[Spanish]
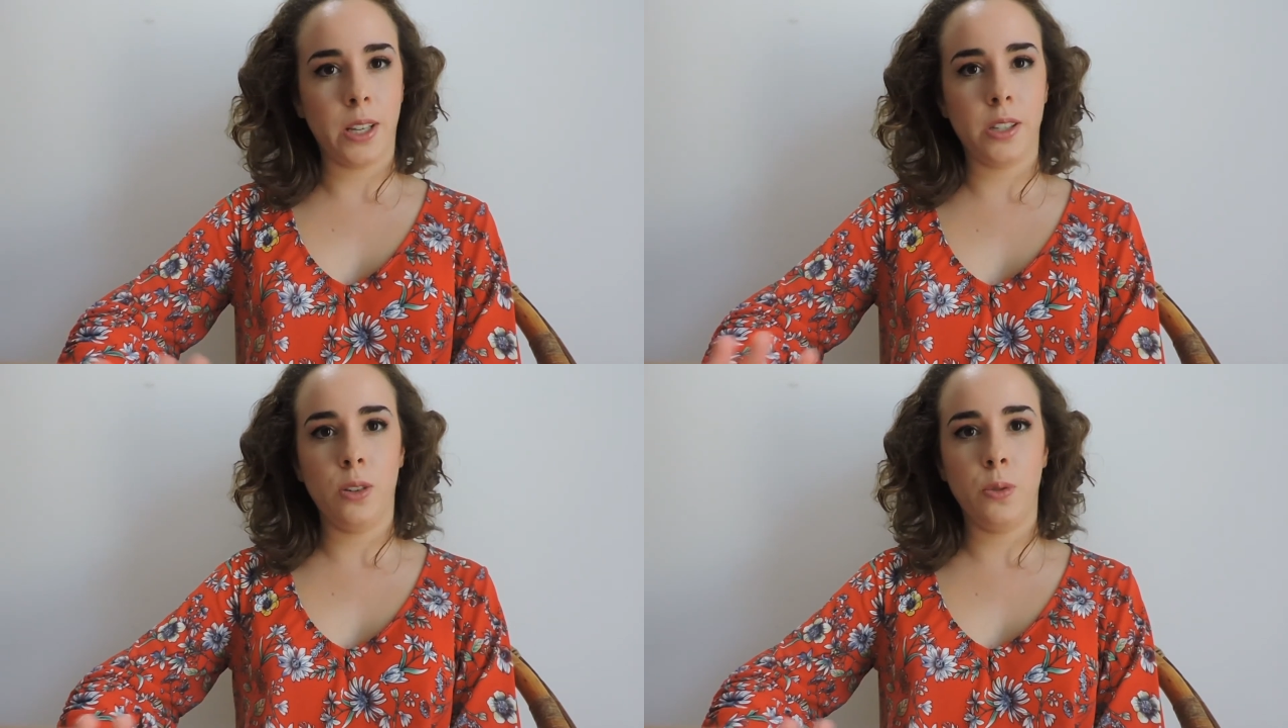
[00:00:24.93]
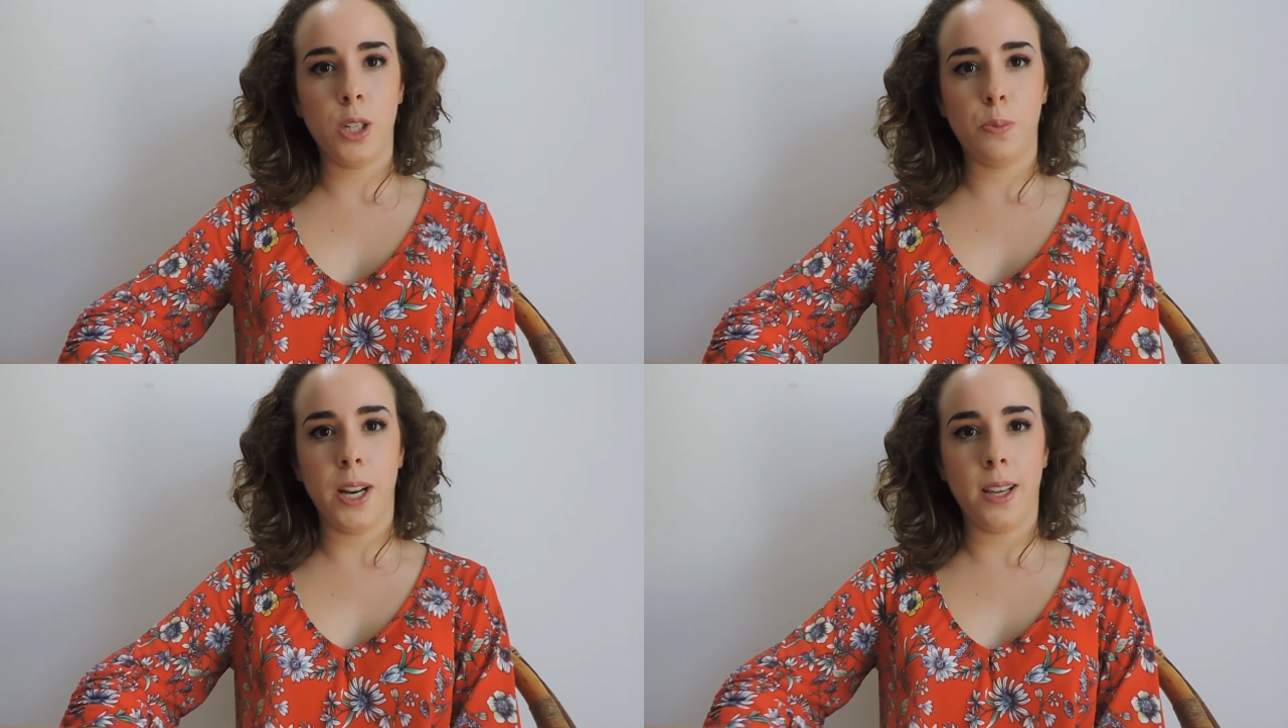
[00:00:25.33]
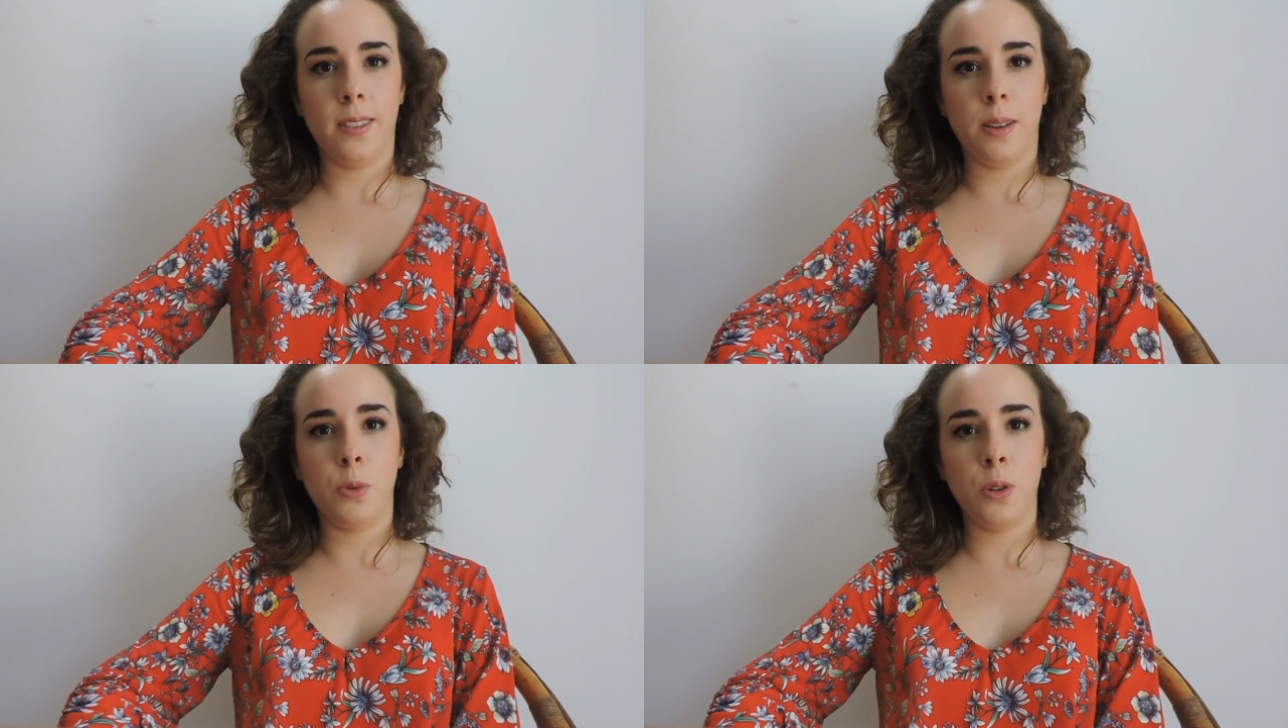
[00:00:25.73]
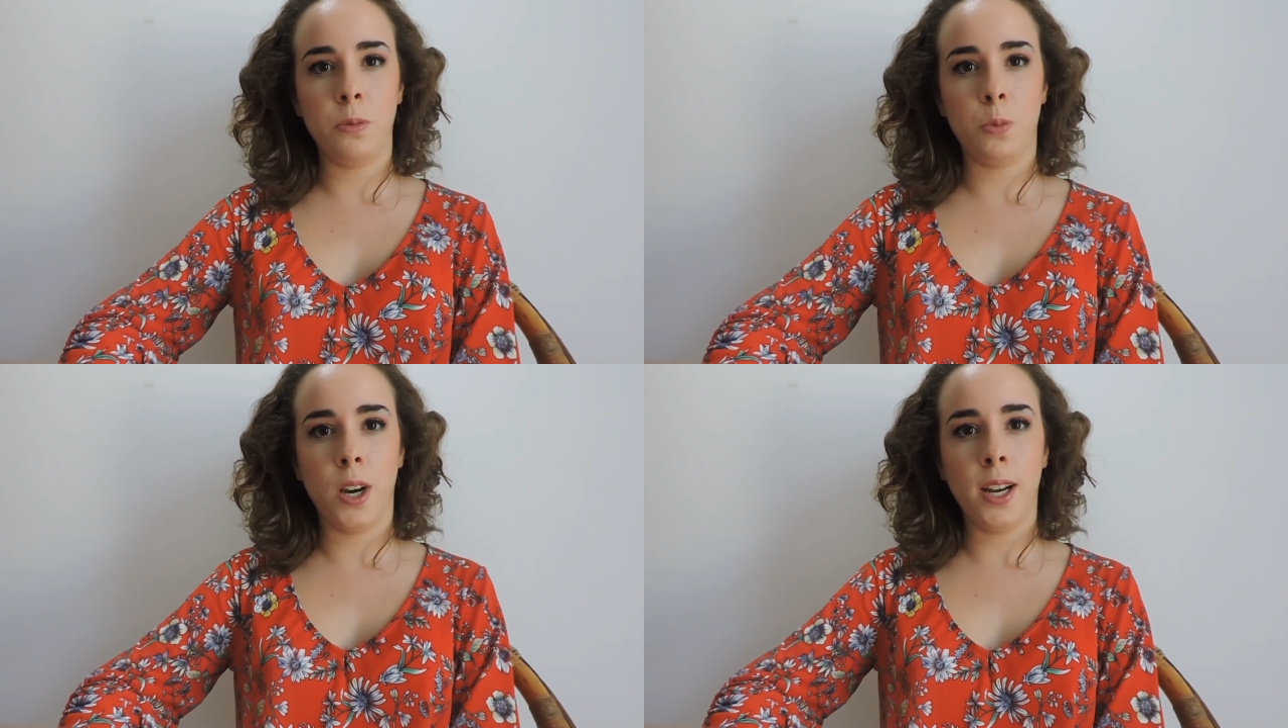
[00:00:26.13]
ha sido una experiencia muy
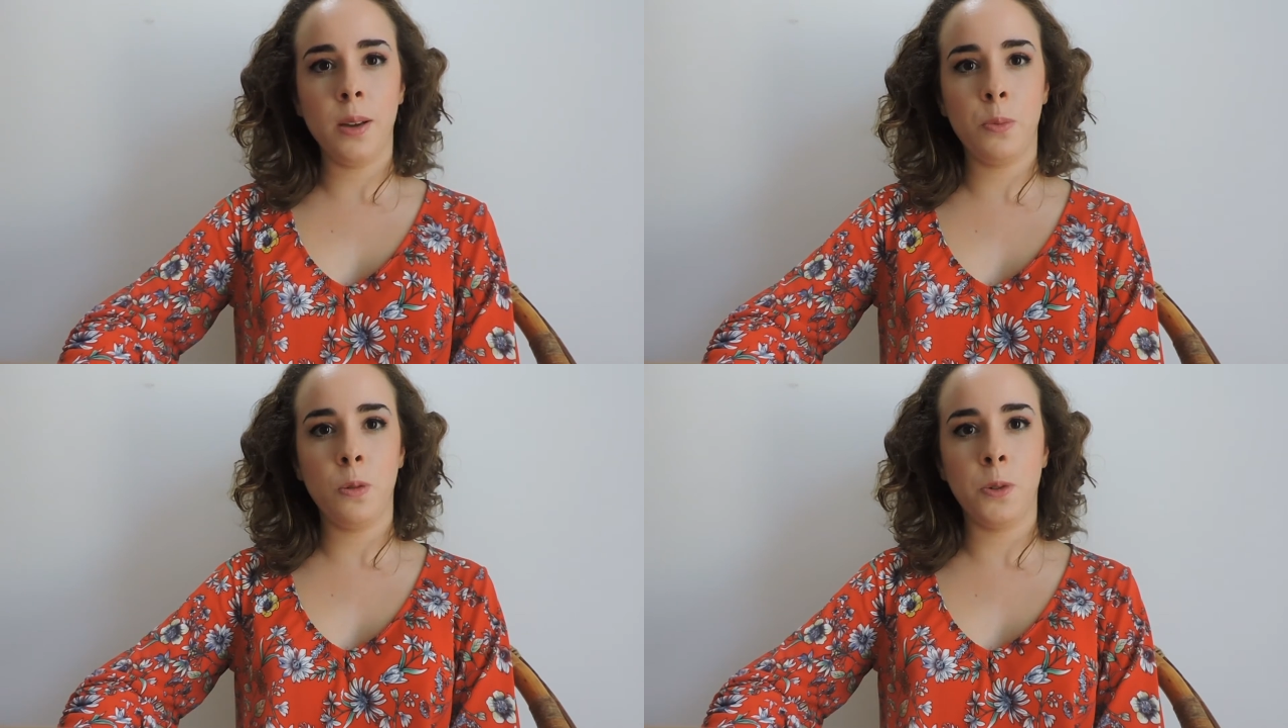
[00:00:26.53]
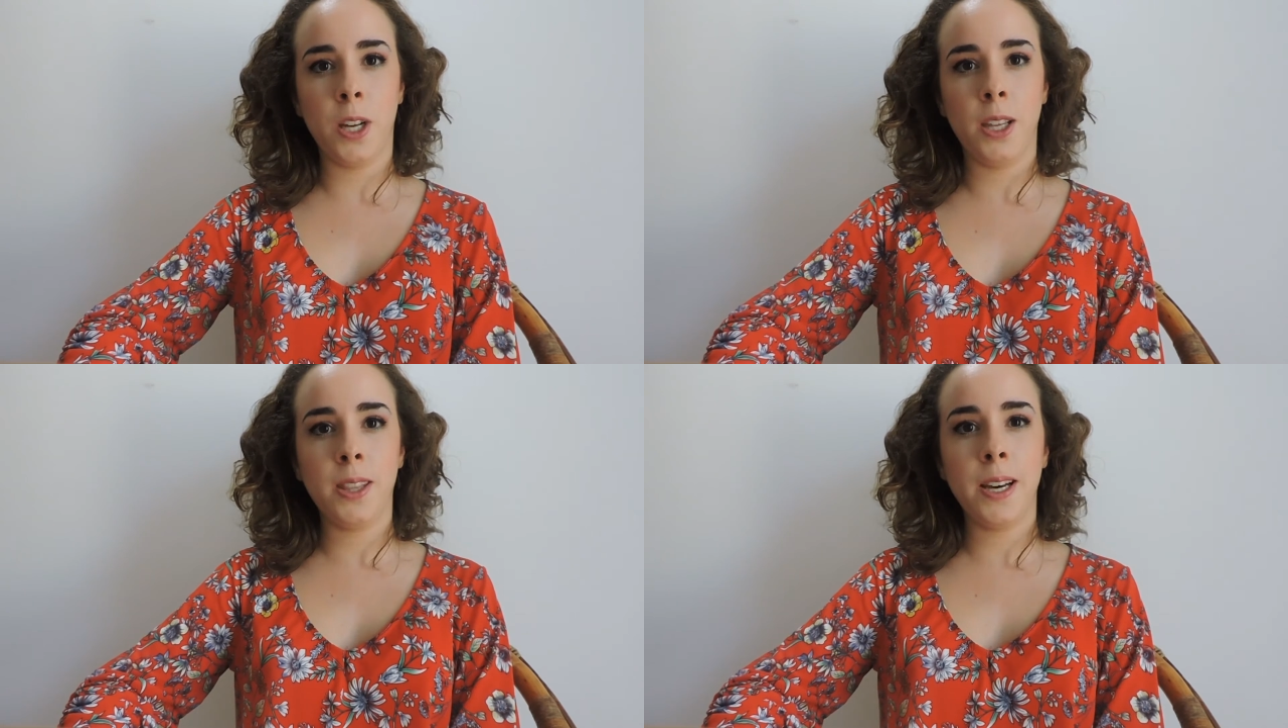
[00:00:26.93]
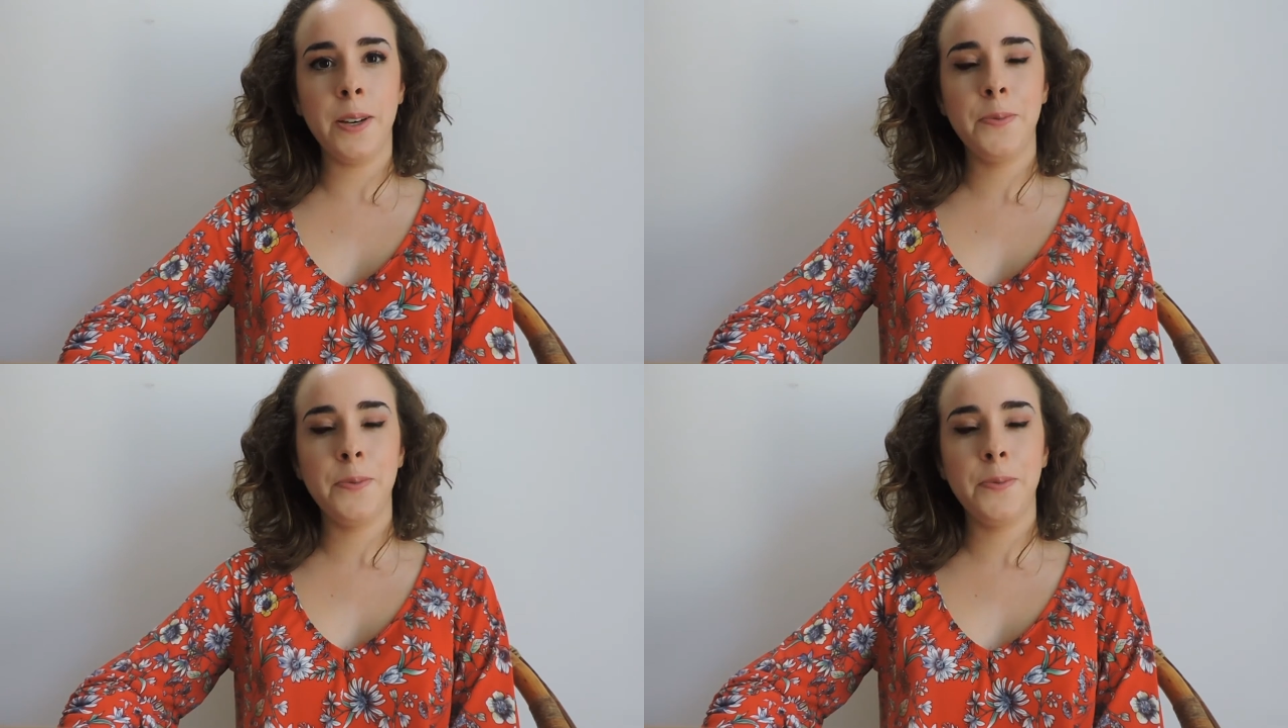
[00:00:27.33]
buena y muy bonita